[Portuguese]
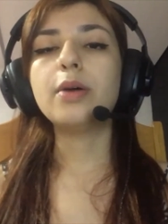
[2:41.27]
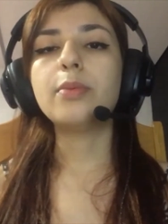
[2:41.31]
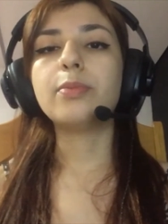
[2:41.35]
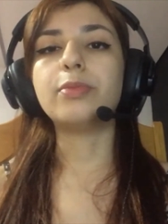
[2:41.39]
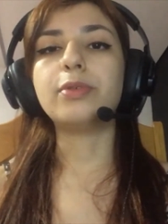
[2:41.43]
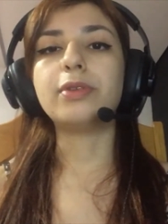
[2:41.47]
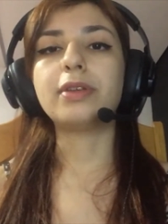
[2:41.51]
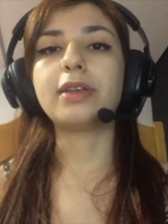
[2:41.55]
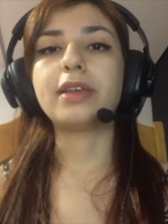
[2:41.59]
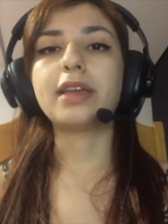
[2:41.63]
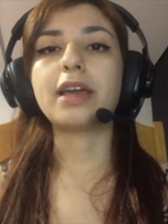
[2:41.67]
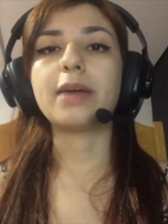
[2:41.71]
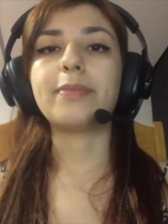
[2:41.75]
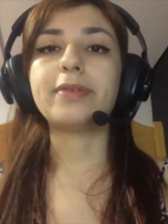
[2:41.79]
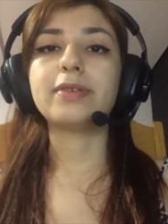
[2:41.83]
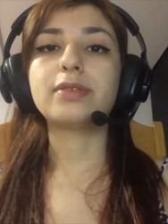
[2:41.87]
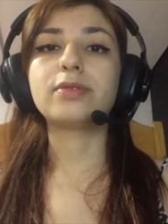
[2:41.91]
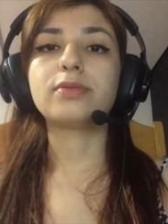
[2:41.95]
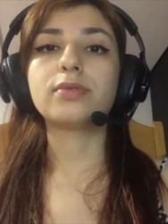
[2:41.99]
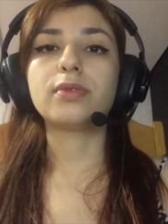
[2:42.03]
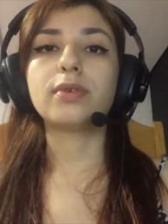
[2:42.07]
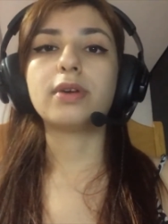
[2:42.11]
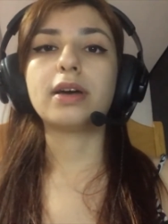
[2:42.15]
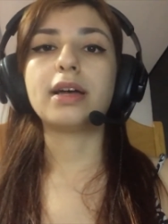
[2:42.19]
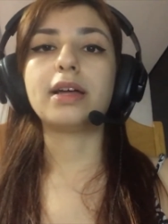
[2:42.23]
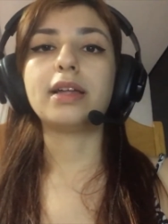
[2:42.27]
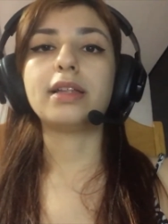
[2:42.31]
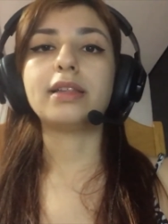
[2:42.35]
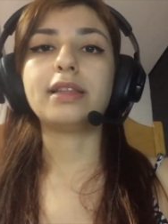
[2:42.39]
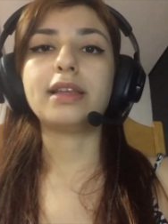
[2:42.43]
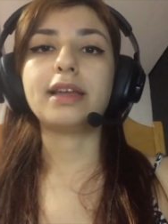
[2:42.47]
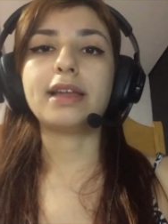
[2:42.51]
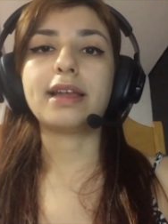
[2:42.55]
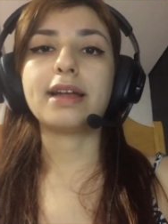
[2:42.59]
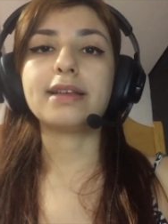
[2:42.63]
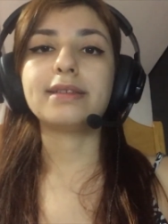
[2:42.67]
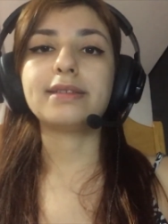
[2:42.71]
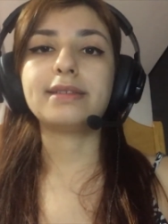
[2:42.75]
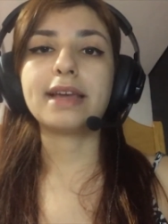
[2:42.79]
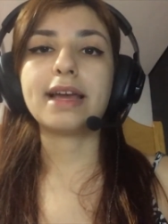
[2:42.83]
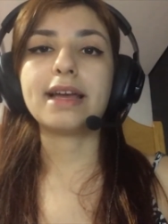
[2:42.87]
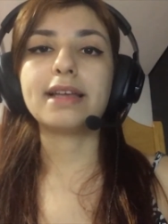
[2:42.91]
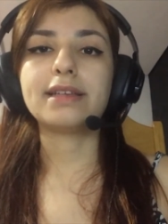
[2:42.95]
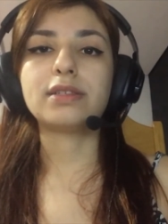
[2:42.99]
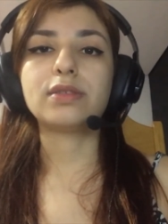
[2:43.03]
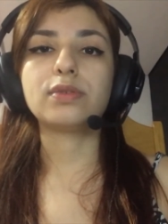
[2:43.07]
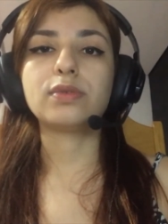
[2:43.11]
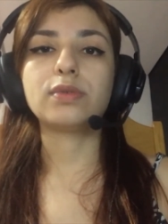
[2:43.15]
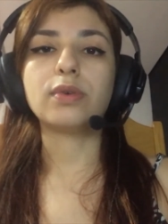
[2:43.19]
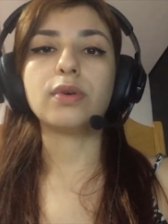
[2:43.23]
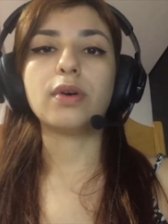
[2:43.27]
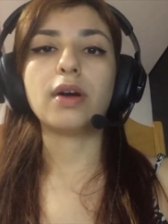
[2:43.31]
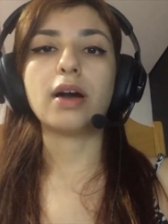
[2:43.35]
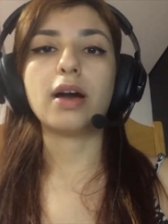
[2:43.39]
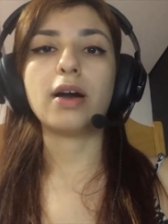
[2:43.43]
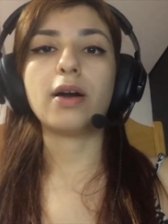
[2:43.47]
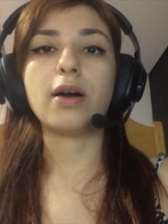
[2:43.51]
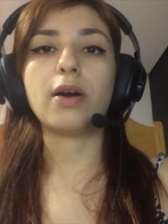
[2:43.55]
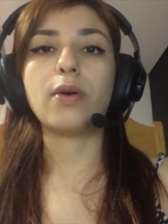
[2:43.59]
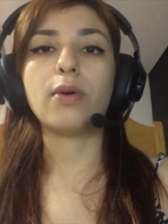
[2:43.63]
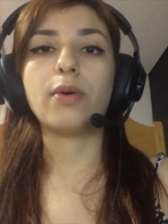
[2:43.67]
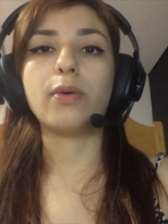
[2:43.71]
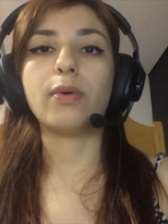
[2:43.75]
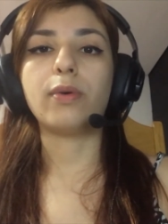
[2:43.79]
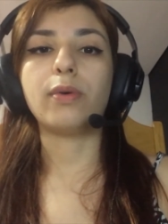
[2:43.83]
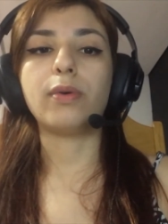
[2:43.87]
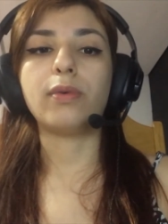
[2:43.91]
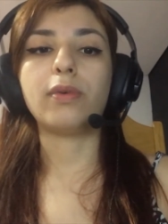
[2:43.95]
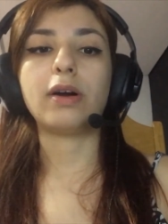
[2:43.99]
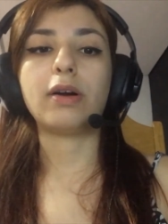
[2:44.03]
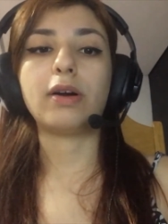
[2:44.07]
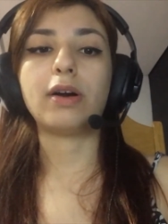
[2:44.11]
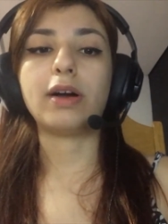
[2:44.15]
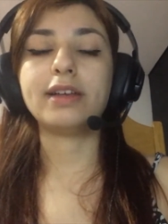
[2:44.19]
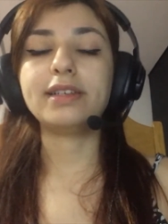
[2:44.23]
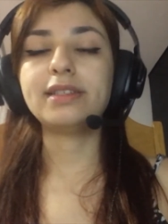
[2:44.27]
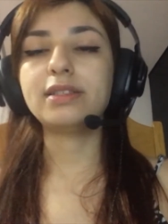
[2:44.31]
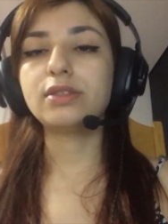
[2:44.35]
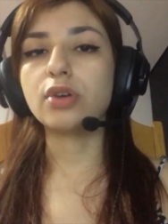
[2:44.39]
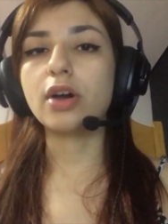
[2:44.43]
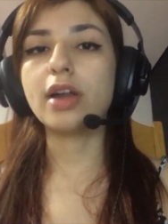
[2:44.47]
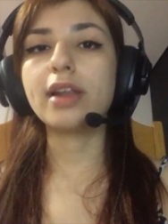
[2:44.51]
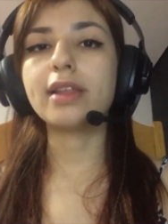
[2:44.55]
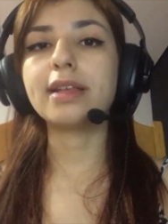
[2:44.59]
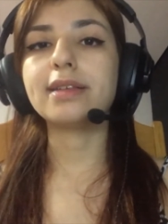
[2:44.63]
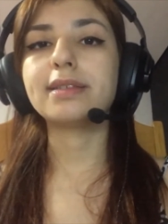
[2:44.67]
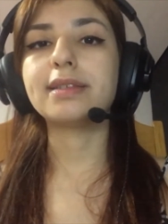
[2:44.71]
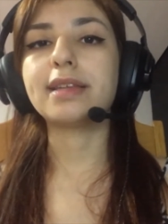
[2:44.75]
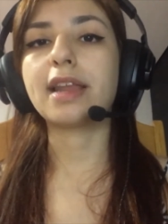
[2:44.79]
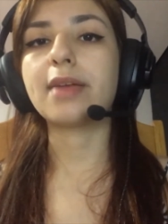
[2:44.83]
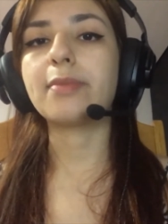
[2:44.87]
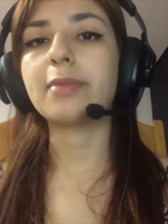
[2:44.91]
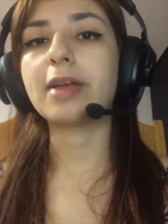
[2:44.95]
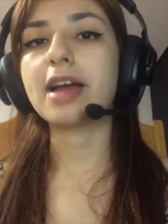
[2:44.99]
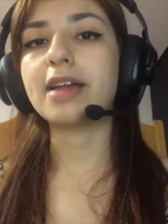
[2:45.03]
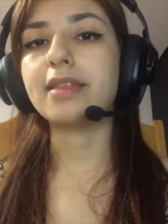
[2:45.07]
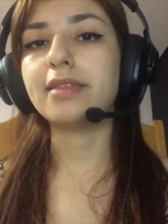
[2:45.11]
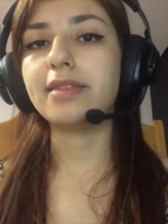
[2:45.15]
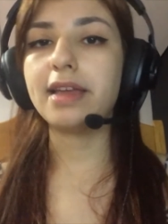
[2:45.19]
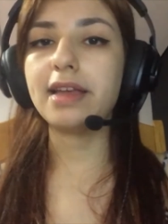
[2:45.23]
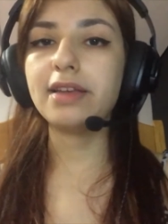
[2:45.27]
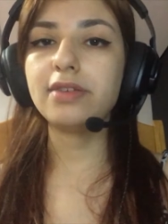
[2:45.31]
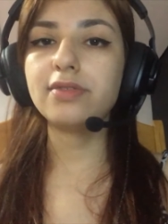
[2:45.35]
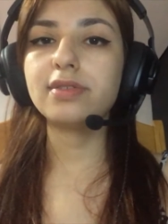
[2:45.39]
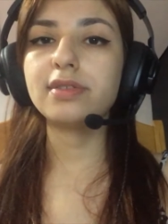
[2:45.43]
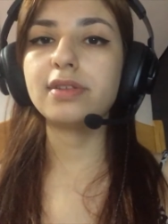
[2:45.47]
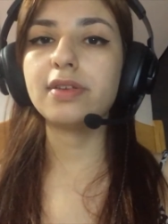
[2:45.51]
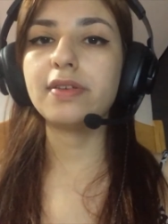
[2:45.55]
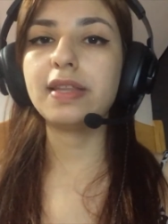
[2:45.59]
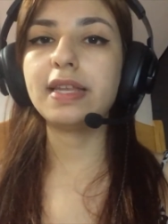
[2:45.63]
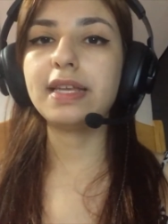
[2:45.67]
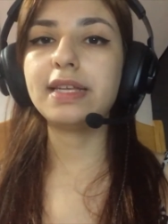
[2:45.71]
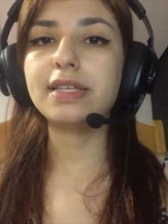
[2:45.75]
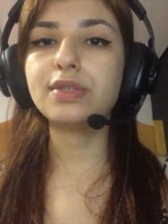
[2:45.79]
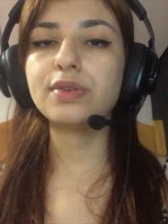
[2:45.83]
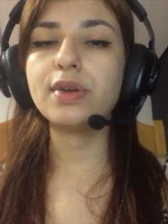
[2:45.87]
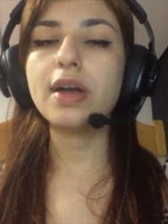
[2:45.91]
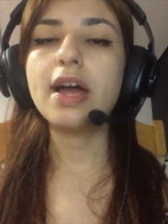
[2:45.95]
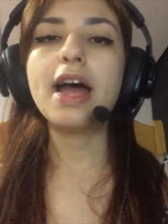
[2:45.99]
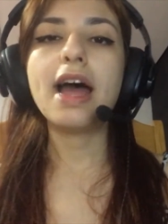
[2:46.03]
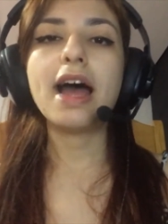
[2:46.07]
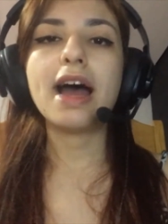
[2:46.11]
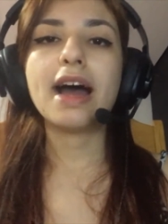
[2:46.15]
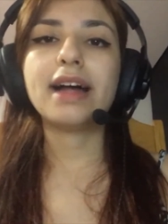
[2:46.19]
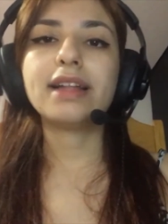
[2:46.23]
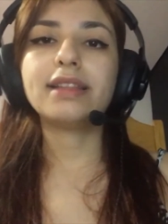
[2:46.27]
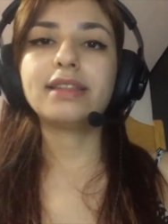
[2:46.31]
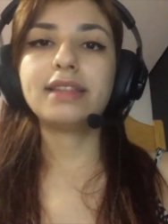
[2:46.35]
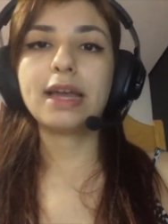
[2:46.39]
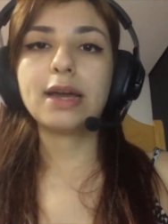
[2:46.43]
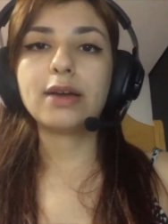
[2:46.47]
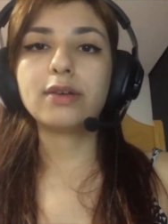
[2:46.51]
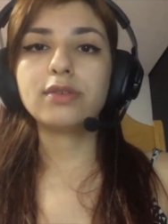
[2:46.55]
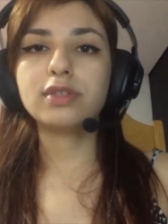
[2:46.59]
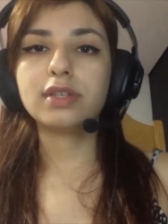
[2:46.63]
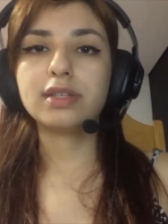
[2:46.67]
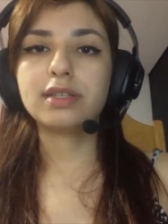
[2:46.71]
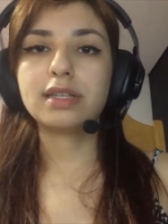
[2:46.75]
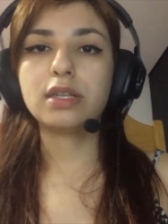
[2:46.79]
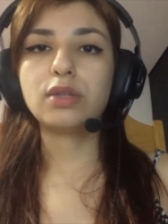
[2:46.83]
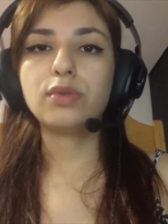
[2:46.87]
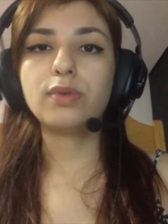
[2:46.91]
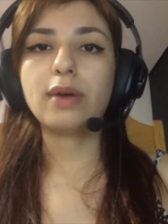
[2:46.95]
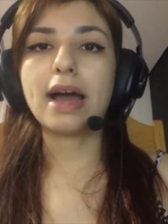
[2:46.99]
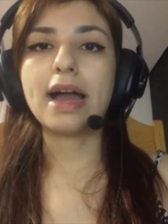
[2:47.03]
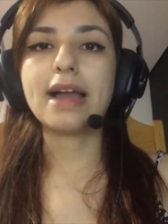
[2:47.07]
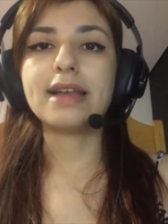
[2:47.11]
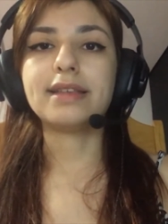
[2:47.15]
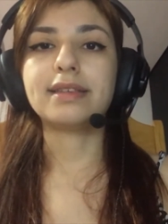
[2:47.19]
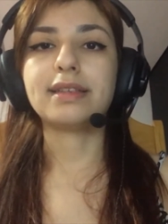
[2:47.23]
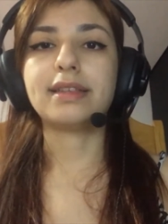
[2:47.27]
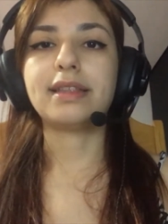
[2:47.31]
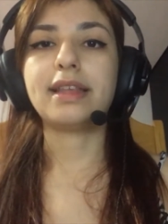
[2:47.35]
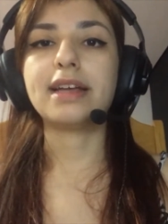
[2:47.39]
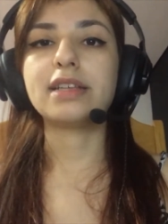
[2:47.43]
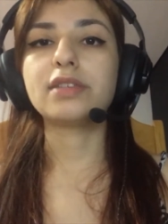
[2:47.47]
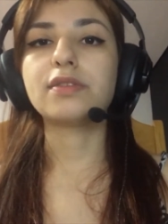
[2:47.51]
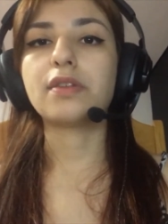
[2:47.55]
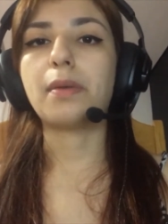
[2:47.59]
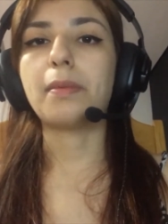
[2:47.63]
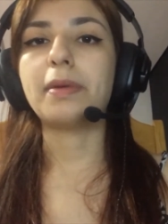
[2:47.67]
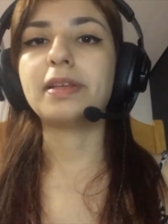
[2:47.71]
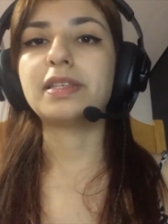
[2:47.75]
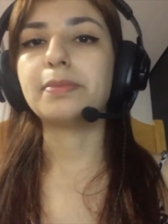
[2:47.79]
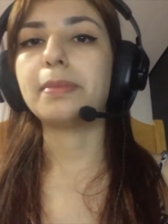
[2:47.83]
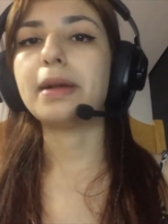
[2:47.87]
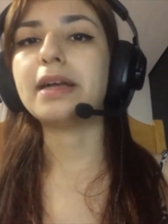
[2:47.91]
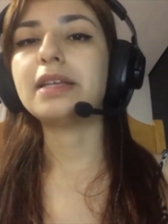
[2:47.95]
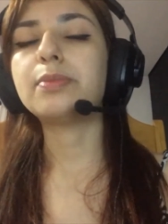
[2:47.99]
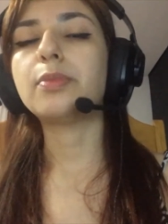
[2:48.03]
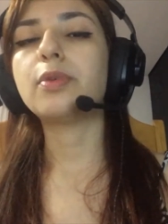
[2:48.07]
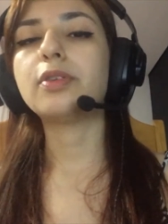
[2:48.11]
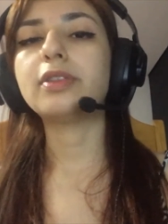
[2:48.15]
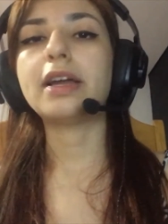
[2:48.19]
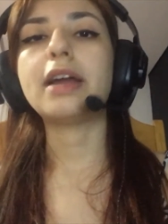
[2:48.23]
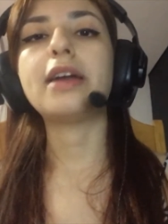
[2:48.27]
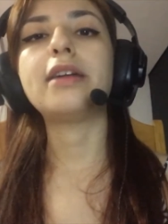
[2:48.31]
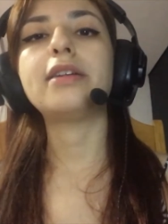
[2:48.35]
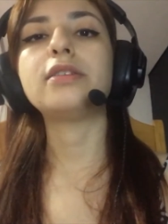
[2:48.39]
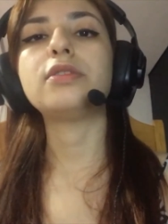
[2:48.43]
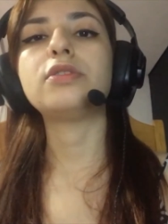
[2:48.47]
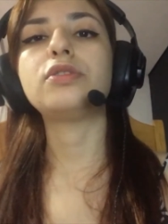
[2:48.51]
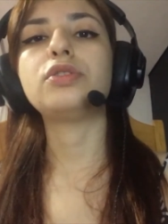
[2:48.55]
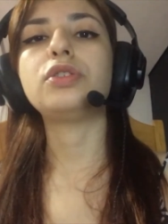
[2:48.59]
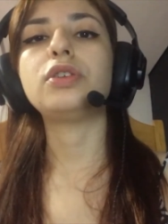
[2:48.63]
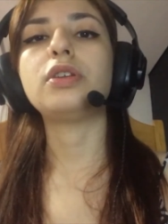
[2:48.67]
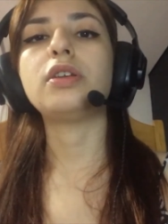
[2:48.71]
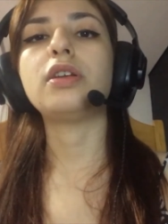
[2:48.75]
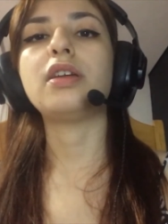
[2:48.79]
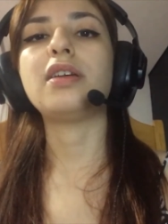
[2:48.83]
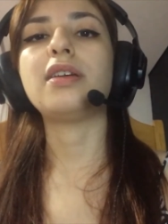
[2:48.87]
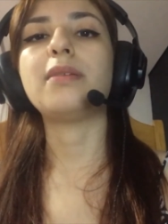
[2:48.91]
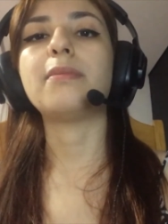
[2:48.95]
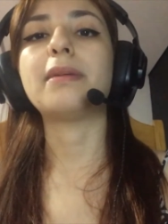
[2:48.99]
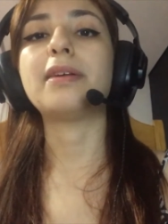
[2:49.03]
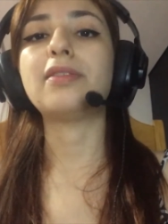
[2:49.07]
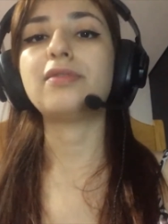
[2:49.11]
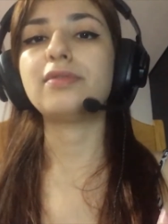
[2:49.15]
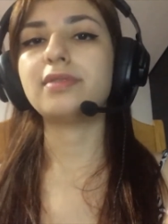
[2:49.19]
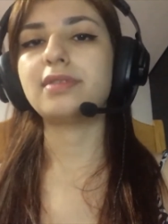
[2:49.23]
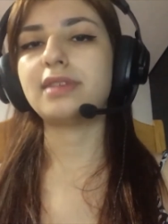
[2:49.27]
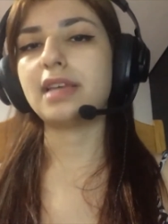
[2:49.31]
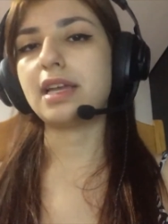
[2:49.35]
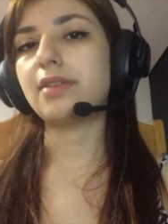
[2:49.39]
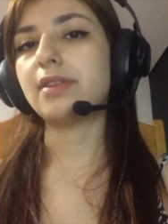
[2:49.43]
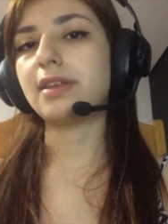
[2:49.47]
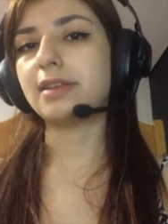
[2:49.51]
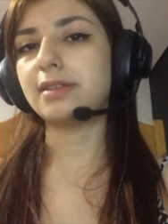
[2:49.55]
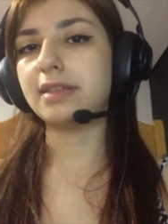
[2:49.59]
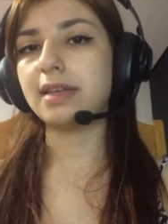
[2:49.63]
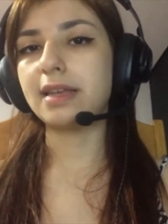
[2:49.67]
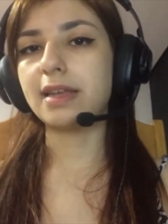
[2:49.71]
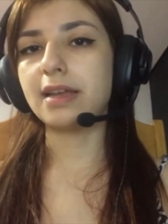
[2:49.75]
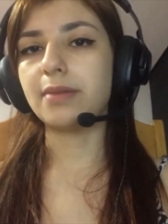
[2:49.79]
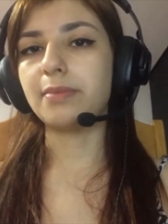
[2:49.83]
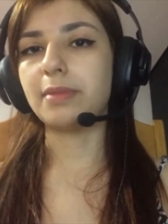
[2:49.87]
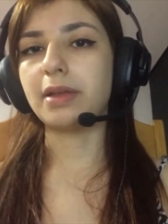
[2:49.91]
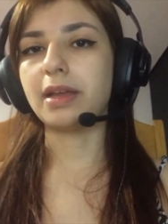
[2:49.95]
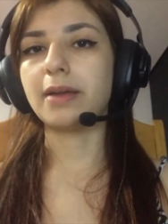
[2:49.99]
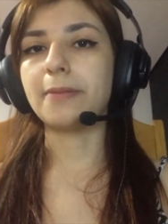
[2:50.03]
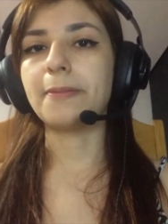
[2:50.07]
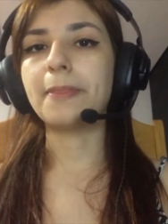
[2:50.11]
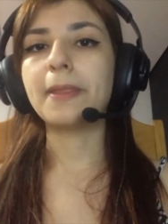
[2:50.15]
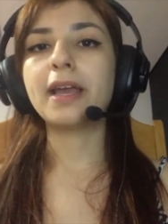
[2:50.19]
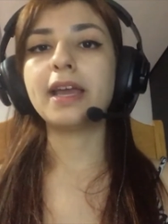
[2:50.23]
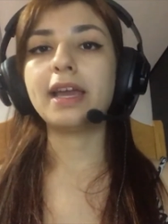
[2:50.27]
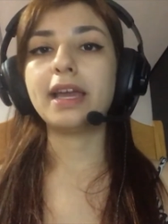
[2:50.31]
porque a pessoa terá acesso ao, à história da cerâmica desde o seu início até os dias atuais, até as formas mais modernas de manuseio da cerâmica.